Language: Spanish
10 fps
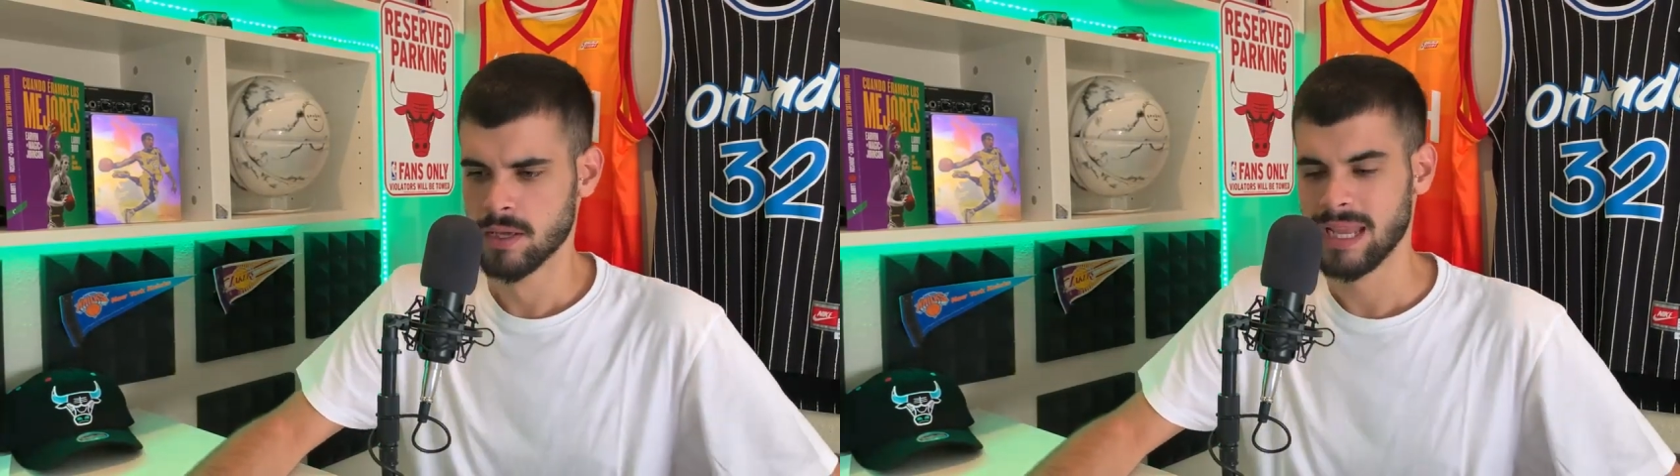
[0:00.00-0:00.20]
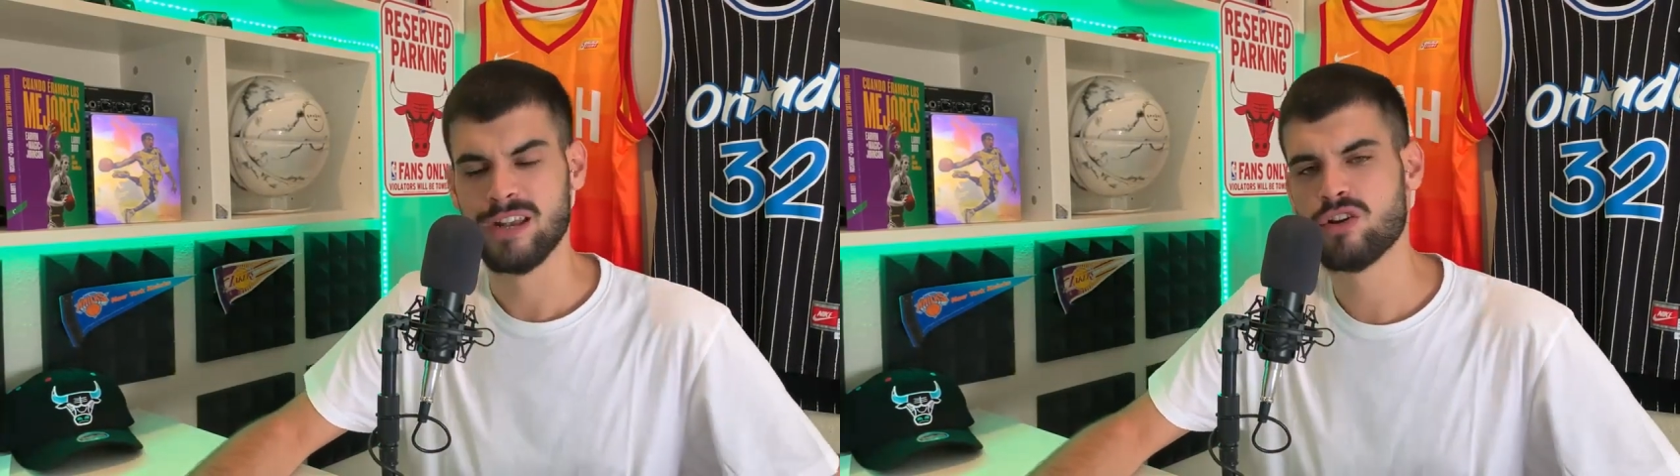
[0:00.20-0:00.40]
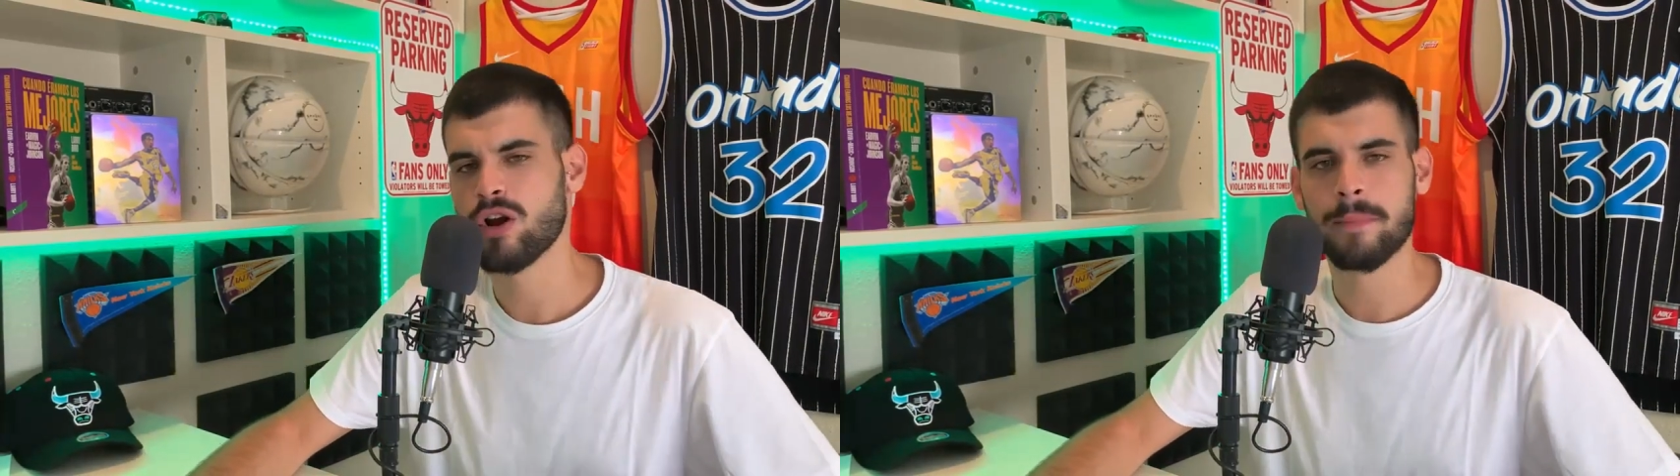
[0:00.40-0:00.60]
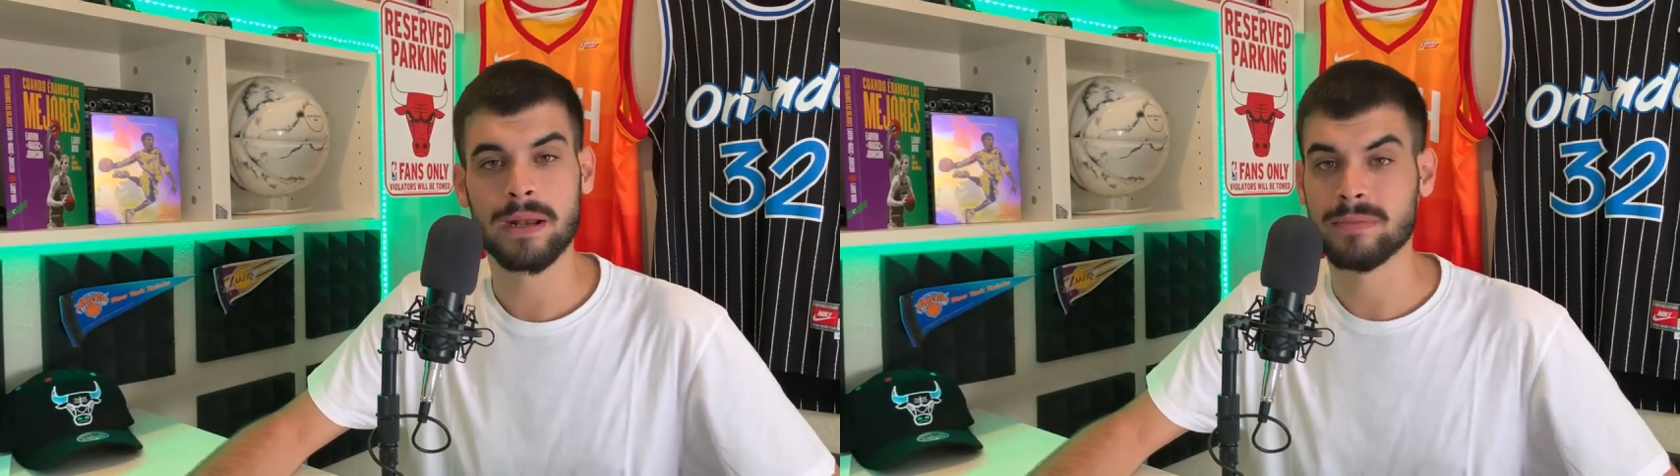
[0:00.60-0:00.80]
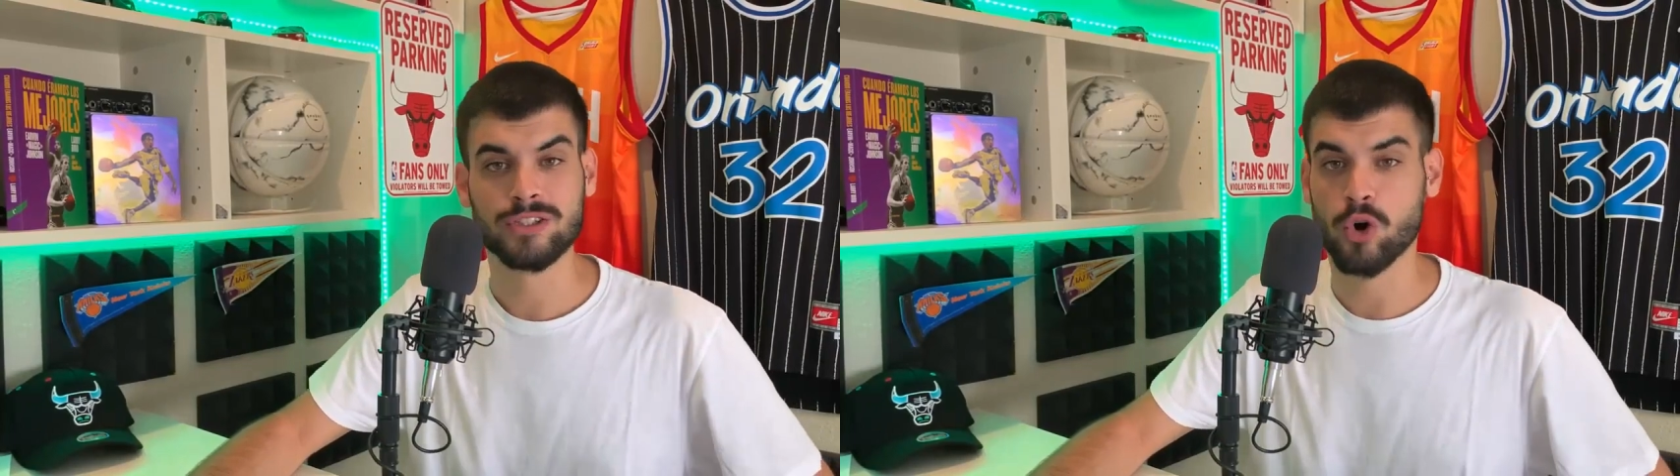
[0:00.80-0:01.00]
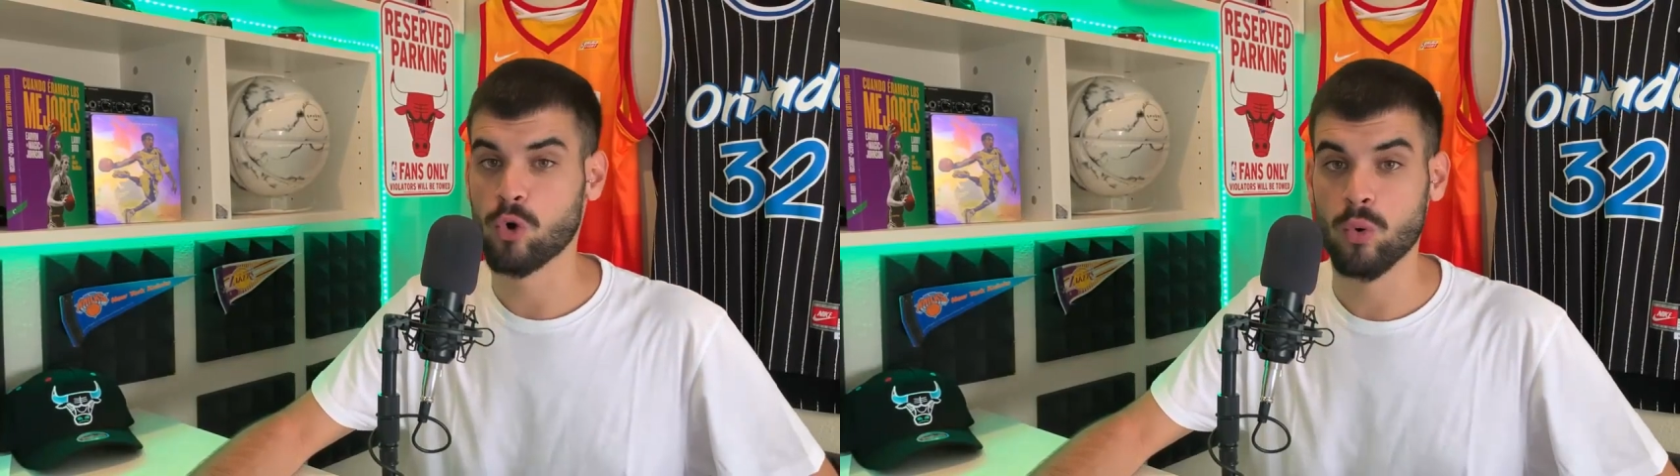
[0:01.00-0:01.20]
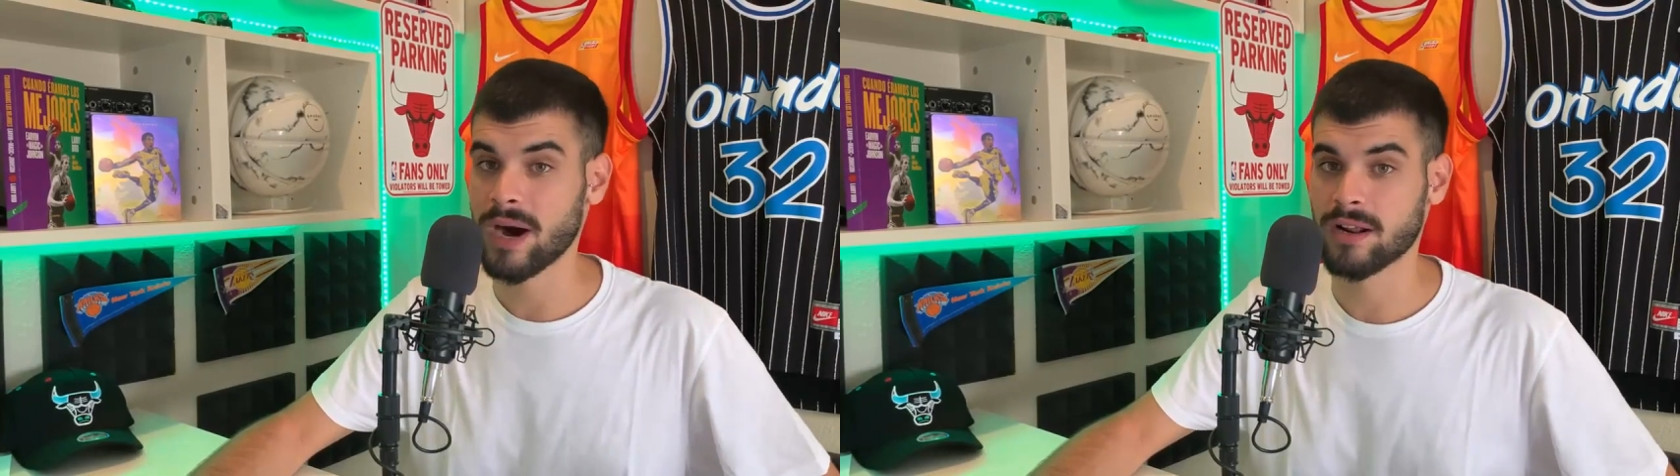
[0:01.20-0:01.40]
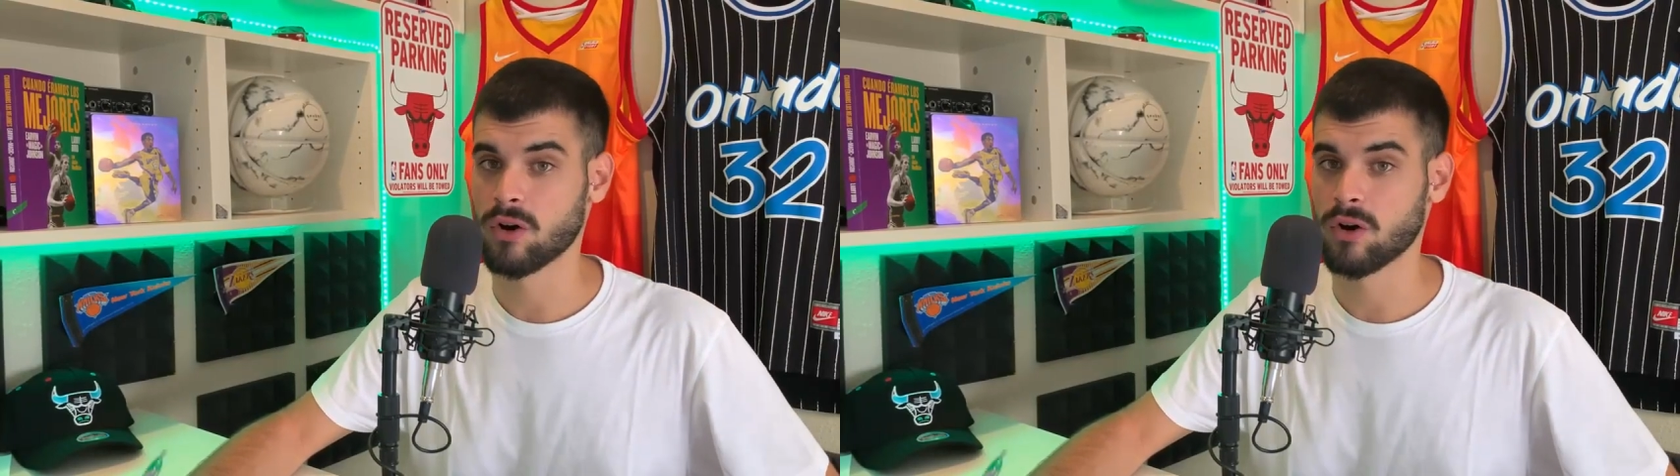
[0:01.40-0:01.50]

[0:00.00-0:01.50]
y no le permitió jugar